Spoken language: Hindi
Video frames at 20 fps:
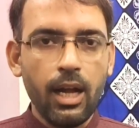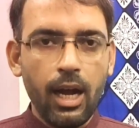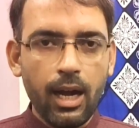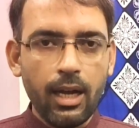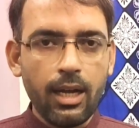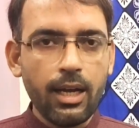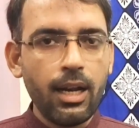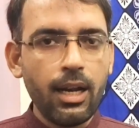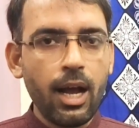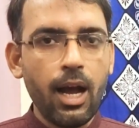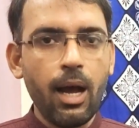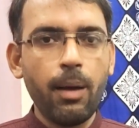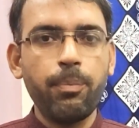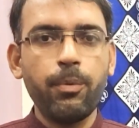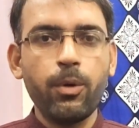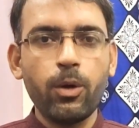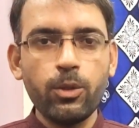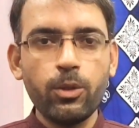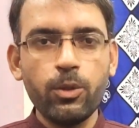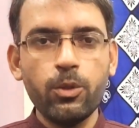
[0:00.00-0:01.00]
अगर
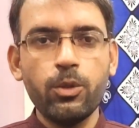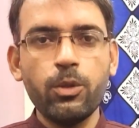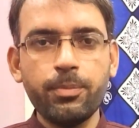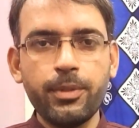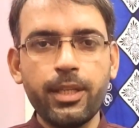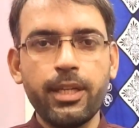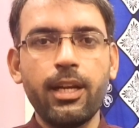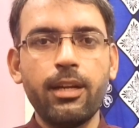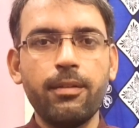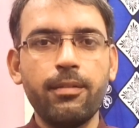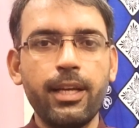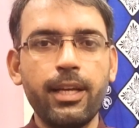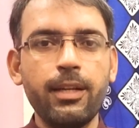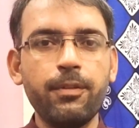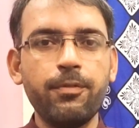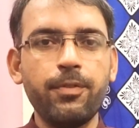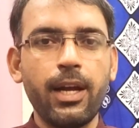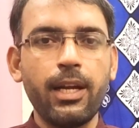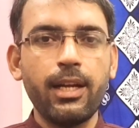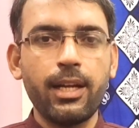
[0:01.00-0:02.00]
आपको यूट्यूब चैनल
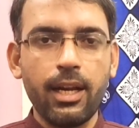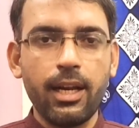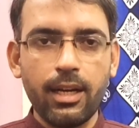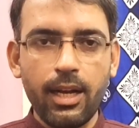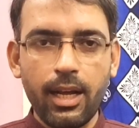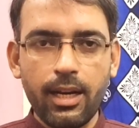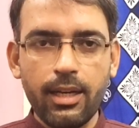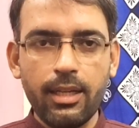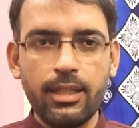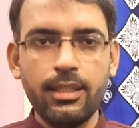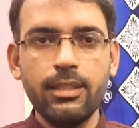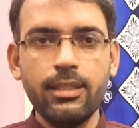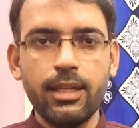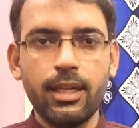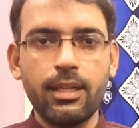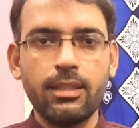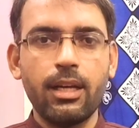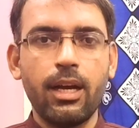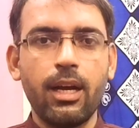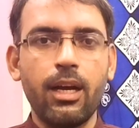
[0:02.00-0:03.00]
वेरीफाई करना नहीं
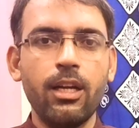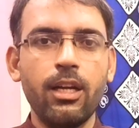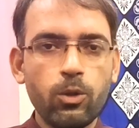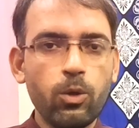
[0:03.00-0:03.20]
आता